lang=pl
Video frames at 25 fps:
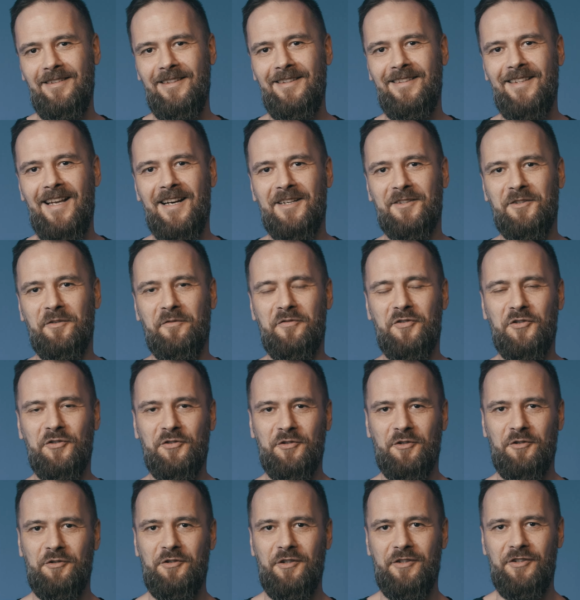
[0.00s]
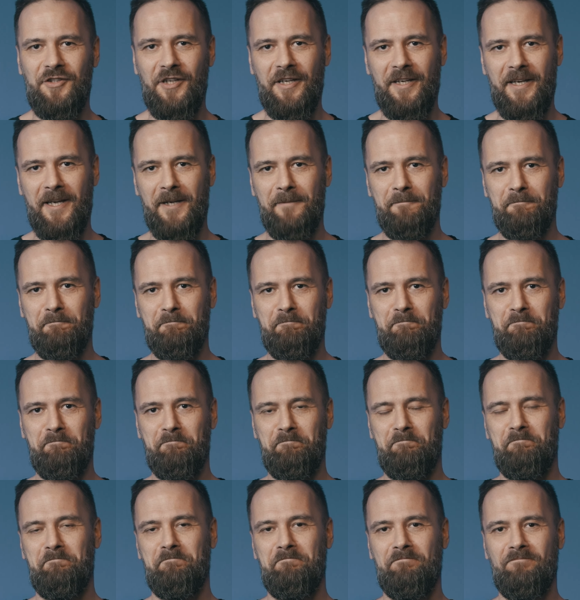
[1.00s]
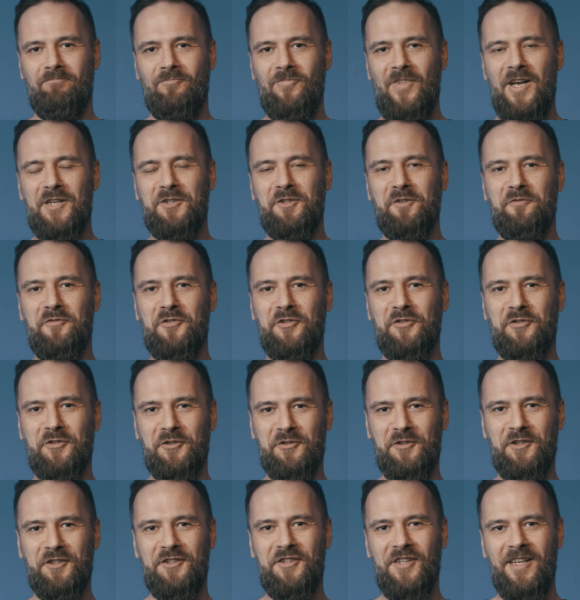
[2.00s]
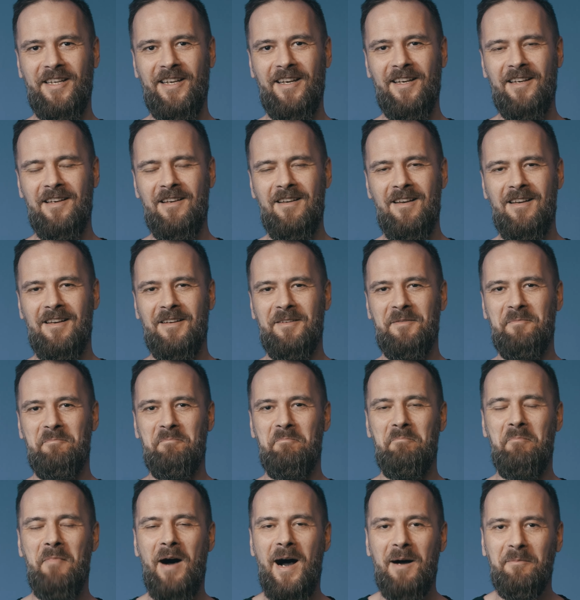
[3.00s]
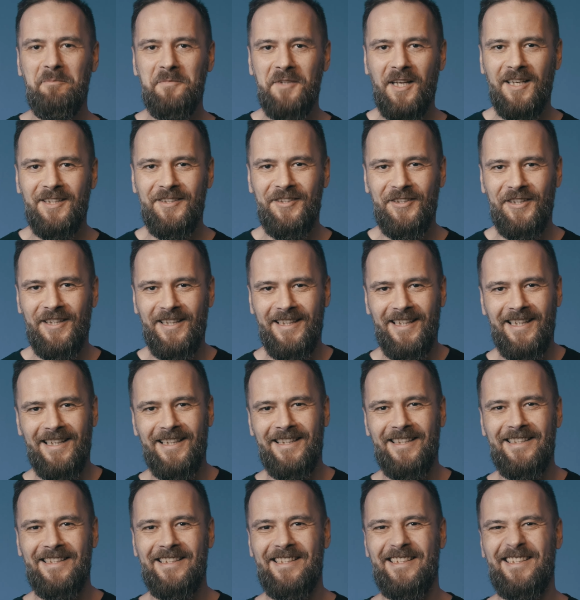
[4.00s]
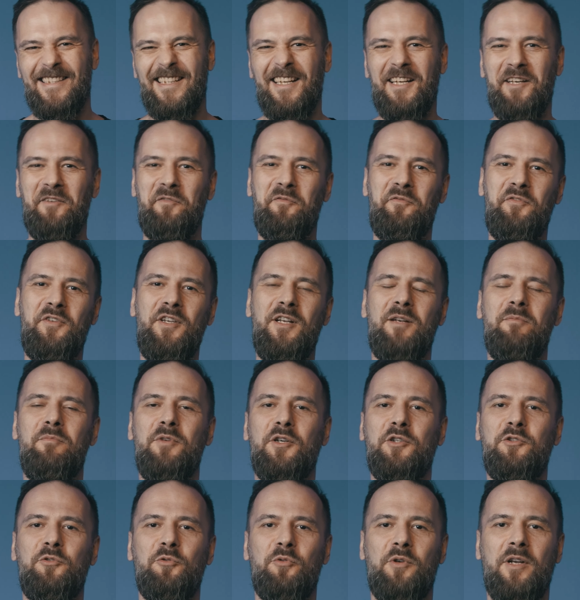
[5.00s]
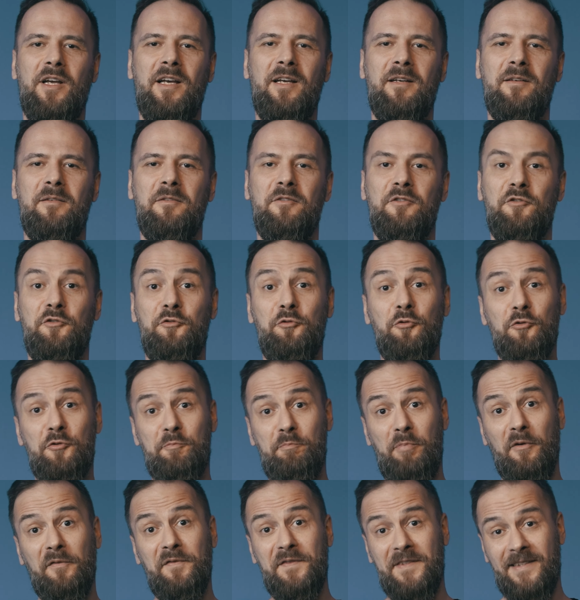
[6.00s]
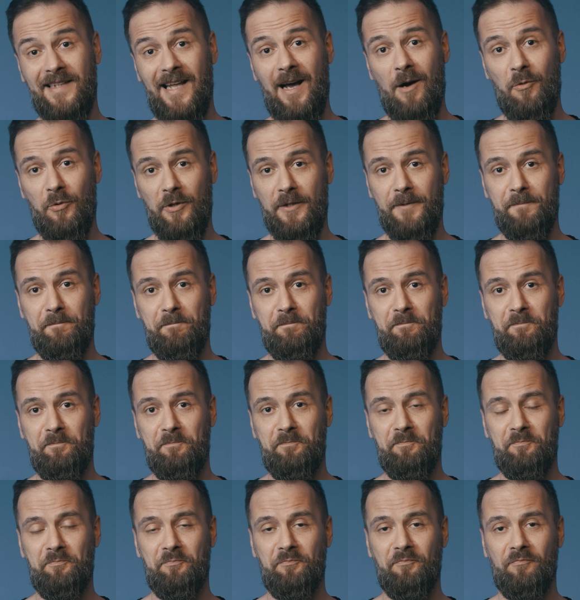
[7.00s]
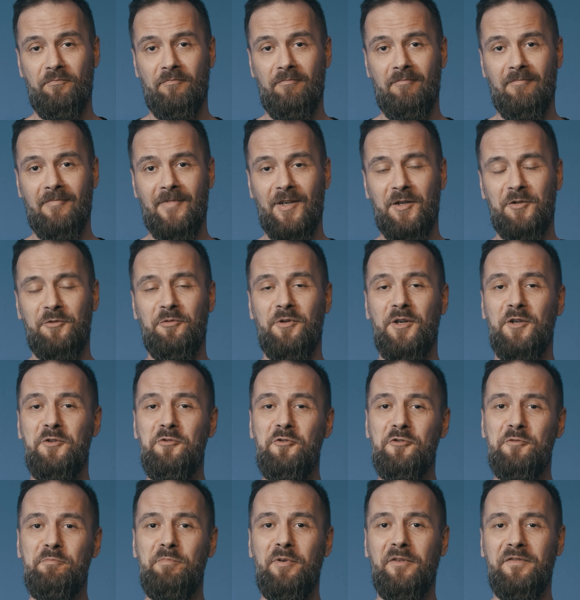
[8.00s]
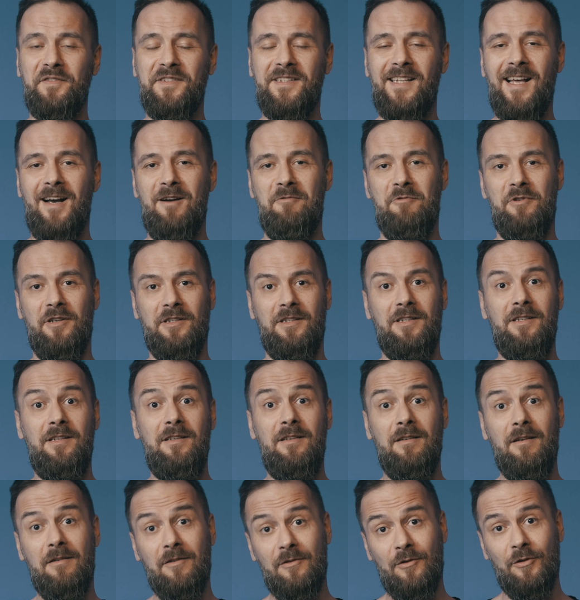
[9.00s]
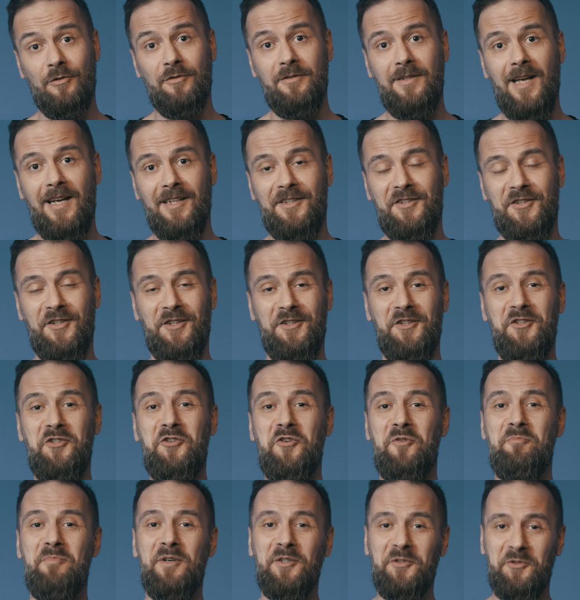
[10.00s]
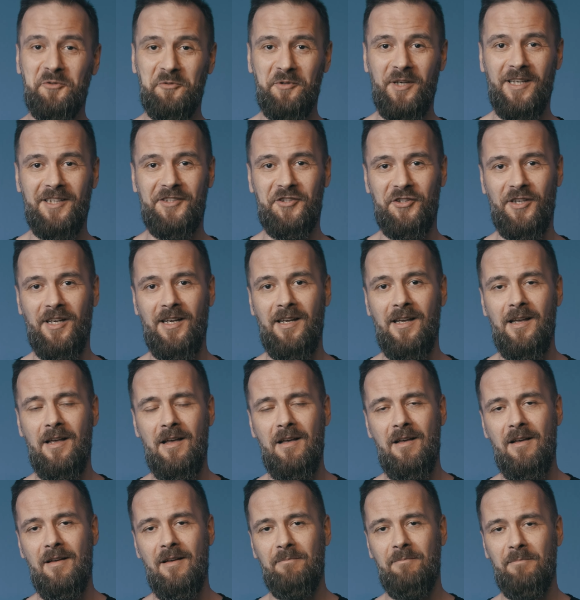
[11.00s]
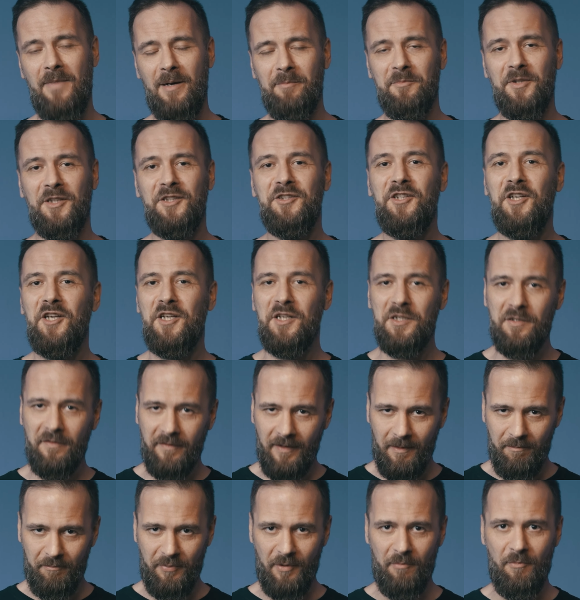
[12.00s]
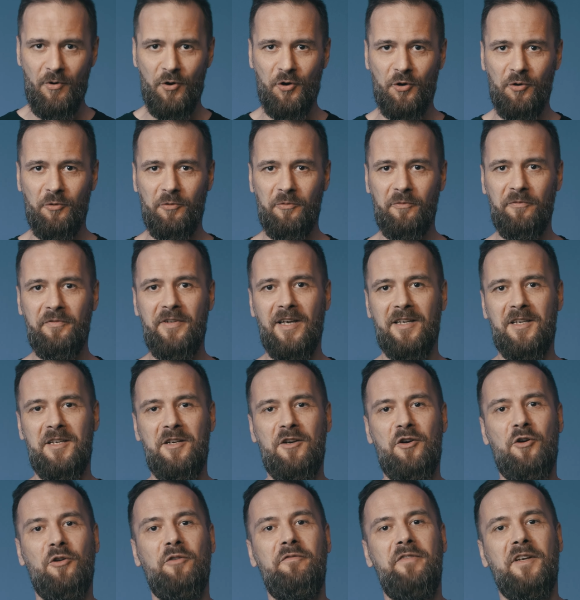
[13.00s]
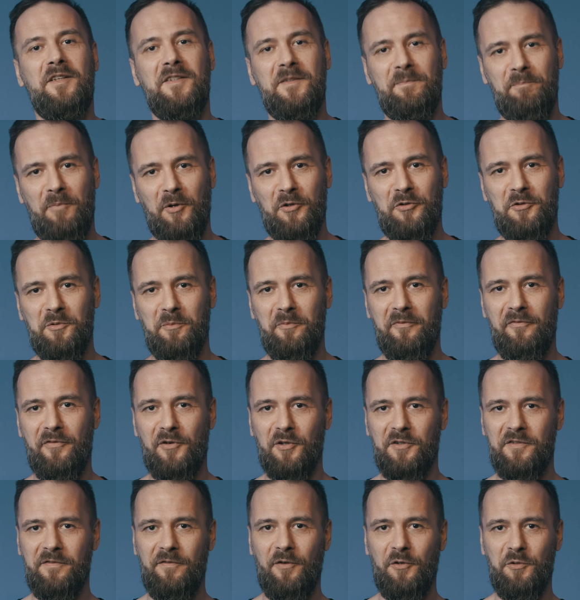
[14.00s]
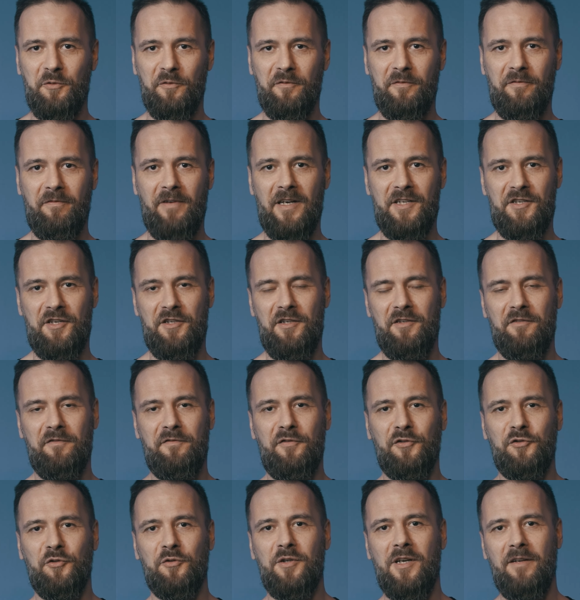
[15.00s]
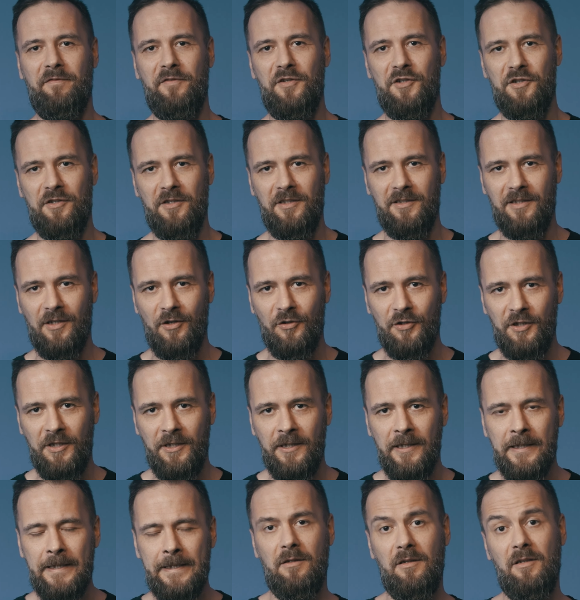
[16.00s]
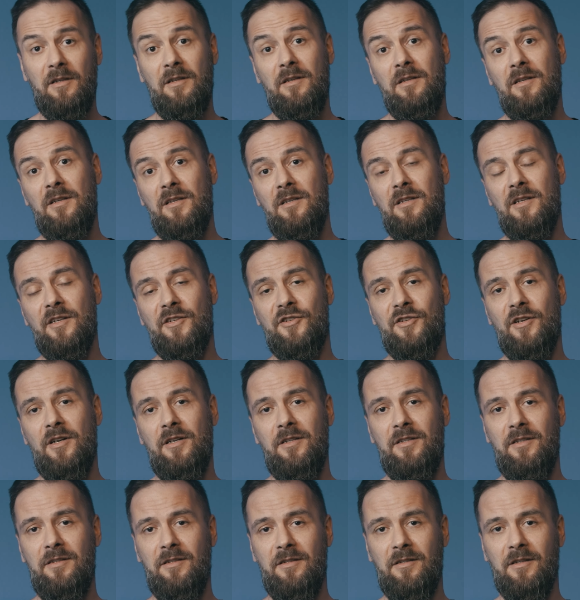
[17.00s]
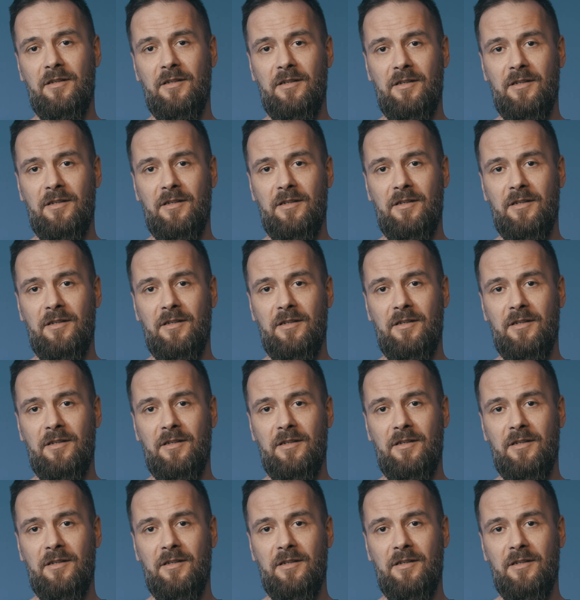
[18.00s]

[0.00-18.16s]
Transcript: I tak to wszystko się dzieje. Tak to wszystko się dzieje. Mam nadzieję, że firmy, które już powstały, które już powstały i oglądacie i komentujecie, mam nadzieję, że Wam pomogą w jakikolwiek sposób w rozwoju Waszej fotograficznej drogi i jeżeli e,